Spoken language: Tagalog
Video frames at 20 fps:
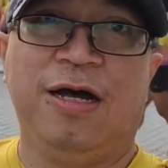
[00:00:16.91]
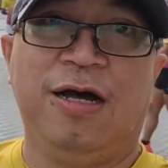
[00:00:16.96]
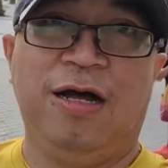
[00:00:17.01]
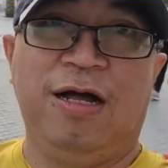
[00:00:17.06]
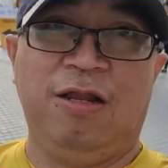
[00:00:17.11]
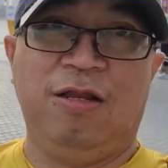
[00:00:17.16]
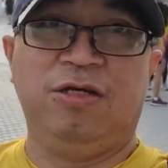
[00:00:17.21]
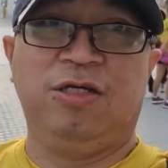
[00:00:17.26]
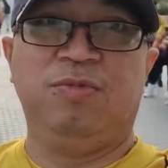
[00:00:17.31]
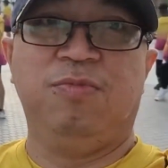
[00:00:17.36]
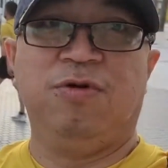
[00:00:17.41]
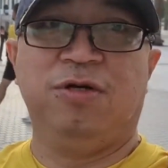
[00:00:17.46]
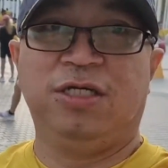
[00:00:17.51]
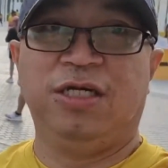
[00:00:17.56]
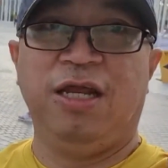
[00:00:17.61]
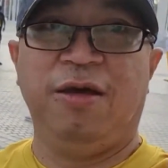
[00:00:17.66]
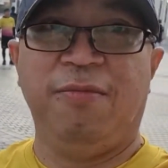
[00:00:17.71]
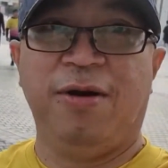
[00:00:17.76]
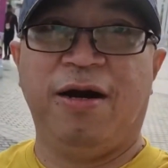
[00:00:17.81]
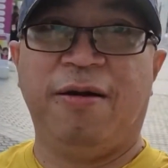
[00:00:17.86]
Halos
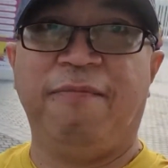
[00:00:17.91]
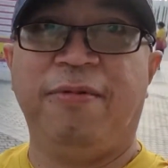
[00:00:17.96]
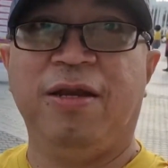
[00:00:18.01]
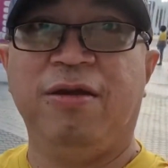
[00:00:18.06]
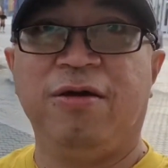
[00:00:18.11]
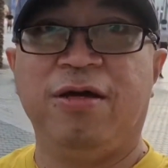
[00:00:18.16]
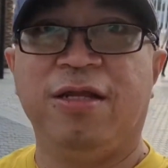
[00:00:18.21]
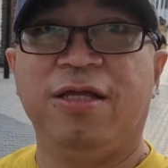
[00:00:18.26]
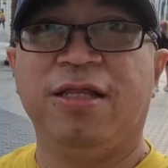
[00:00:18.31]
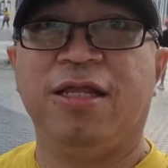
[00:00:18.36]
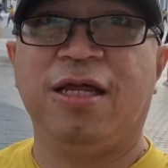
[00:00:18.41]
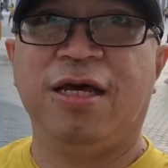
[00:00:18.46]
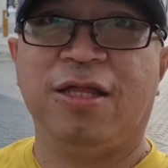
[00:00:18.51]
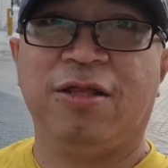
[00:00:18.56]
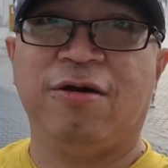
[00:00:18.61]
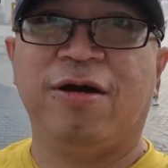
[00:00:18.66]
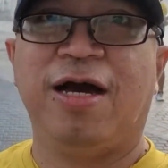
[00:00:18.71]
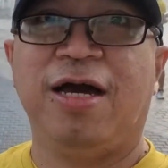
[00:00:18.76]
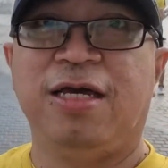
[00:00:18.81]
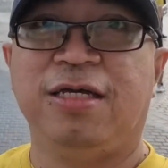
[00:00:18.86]
mostly mga Pinoy
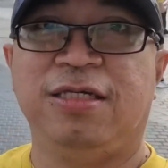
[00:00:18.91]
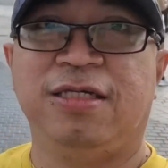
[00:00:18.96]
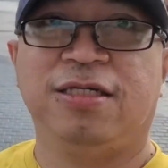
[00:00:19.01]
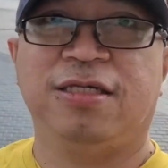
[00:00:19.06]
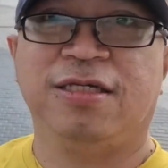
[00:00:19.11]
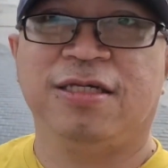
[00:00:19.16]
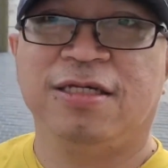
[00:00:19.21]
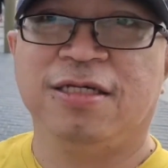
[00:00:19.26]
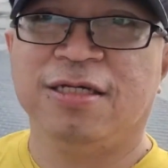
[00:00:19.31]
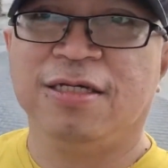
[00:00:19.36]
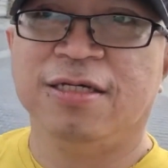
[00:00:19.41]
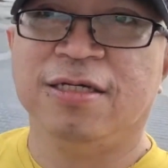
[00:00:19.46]
nandito guys.